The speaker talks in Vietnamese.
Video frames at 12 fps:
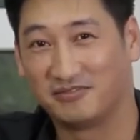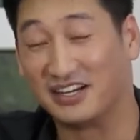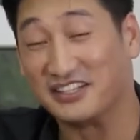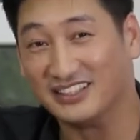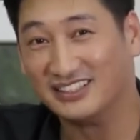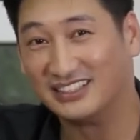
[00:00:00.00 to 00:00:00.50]

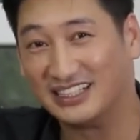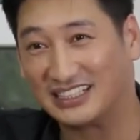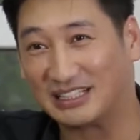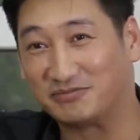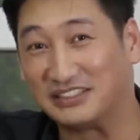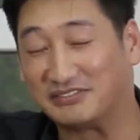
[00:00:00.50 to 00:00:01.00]
Và những
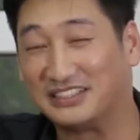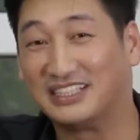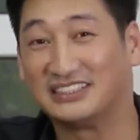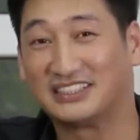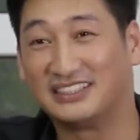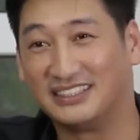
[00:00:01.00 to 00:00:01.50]
người gặp về vấn
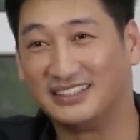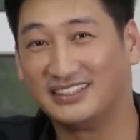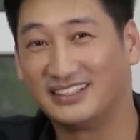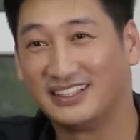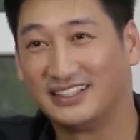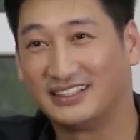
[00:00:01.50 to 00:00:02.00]
đề sinh
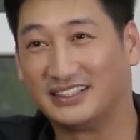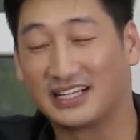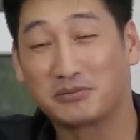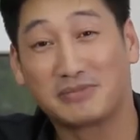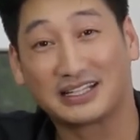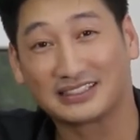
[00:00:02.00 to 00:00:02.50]
lý thì
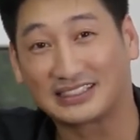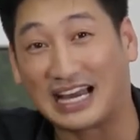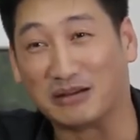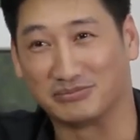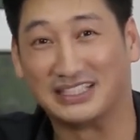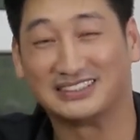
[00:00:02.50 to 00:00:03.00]
các bạn
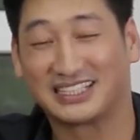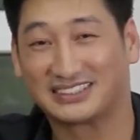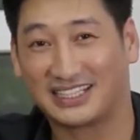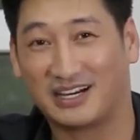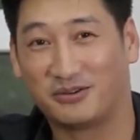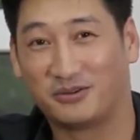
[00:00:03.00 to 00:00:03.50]
cảm nhận
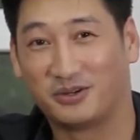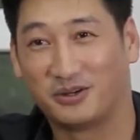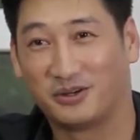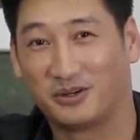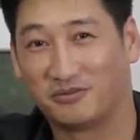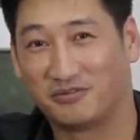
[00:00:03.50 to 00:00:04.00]
ra sao?
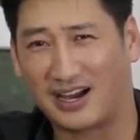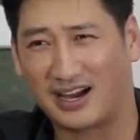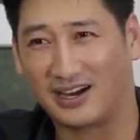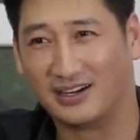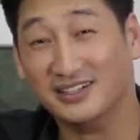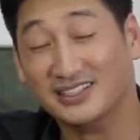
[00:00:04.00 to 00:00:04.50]

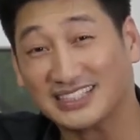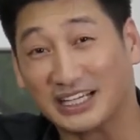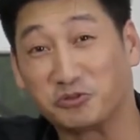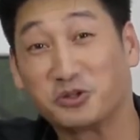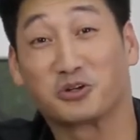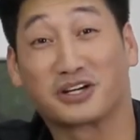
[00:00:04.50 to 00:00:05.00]
Và hướng
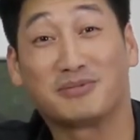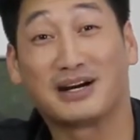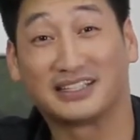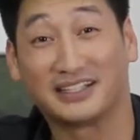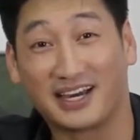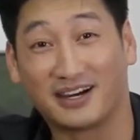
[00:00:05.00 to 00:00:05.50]
giải quyết của các
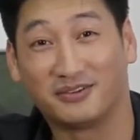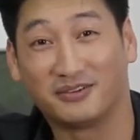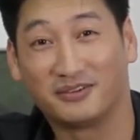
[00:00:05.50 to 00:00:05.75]
bạn thế nào?